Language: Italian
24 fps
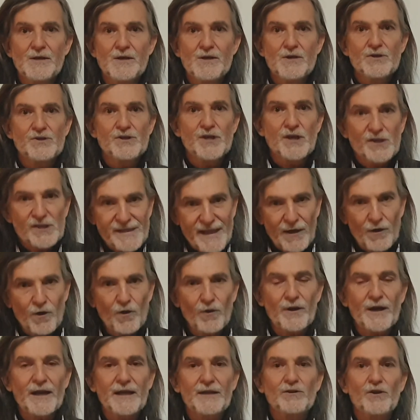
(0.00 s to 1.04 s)
si sta
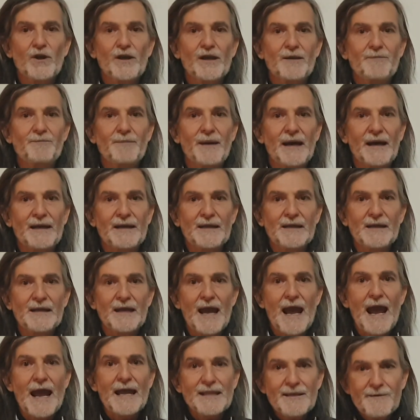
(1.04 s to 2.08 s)
correndo ai ripari,
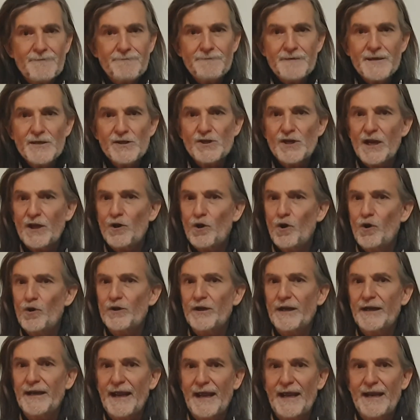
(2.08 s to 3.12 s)
è difficile
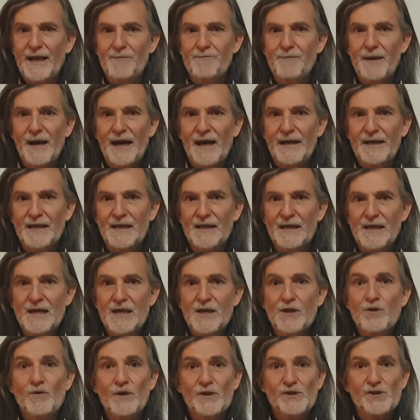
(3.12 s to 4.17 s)
correre ai ripari
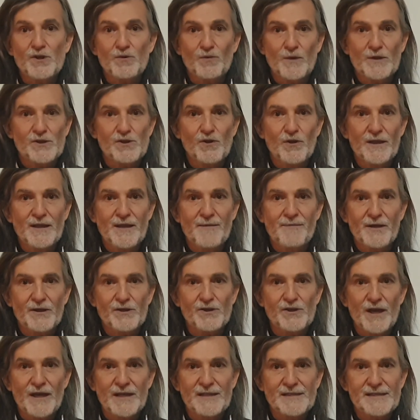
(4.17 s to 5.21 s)
in una situazione
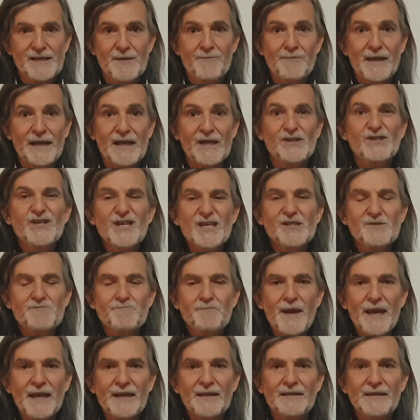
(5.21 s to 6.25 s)
d'emergenza perché si
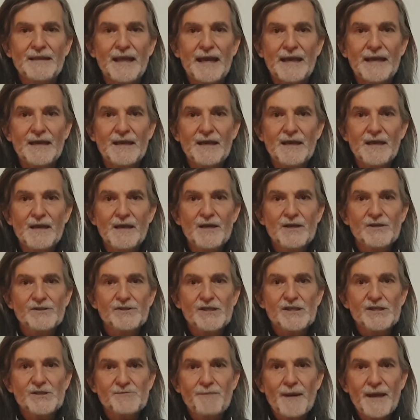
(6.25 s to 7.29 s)
spende,
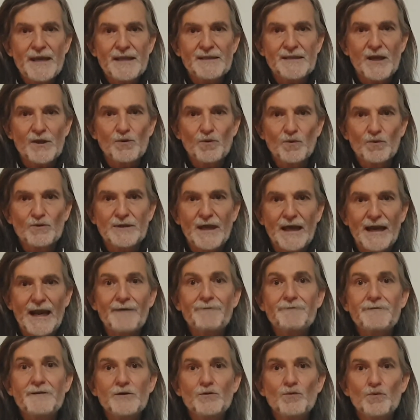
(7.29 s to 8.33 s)
si spende tutta
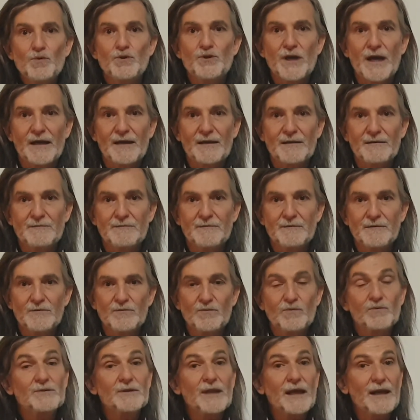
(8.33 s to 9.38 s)
la fiducia,
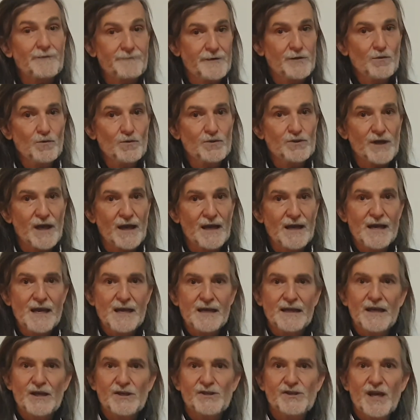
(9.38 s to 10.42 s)
tutta la fiducia
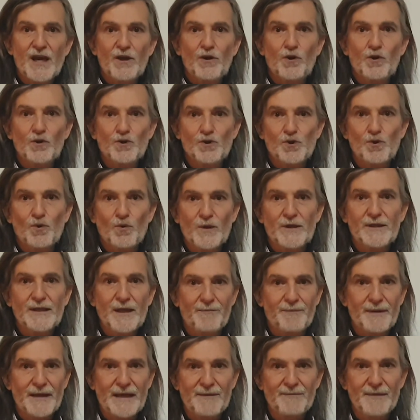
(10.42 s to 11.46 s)
che si è costruita
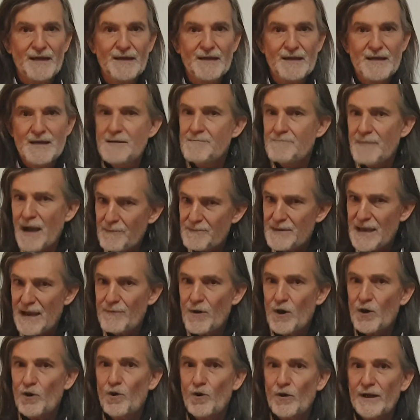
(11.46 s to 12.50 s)
prima, ma
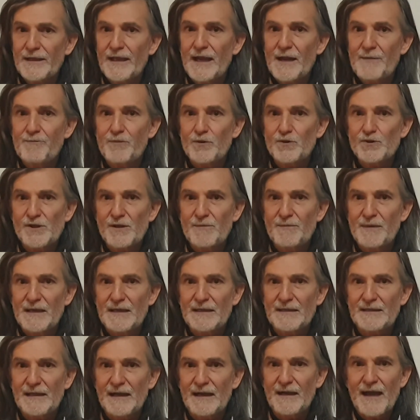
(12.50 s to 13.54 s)
abbiamo ancora delle
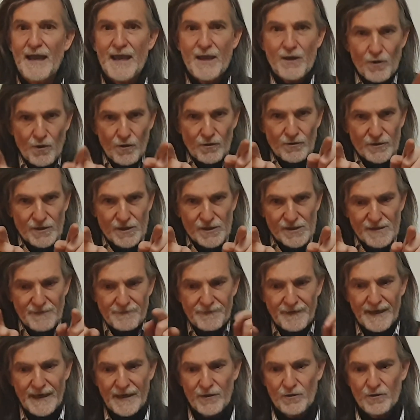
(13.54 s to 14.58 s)
possibilità e i conti si
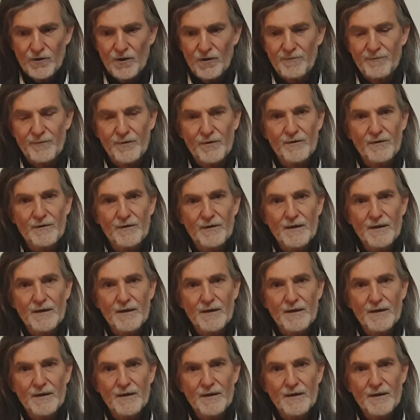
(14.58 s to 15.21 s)
faranno dopo.